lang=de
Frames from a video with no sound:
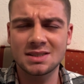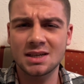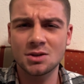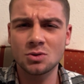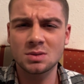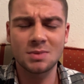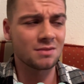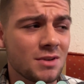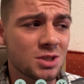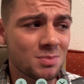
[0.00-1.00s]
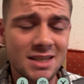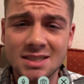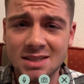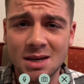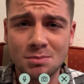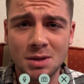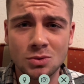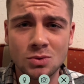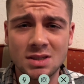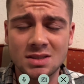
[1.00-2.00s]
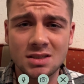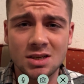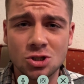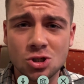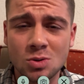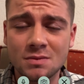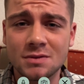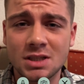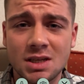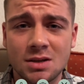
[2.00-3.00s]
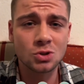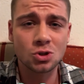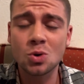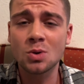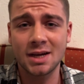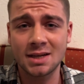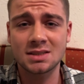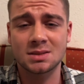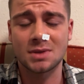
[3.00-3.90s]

seriös machen, weil ich meine, die Themen bei Brudi sind ja schon wichtig. Ich würde es schon ernst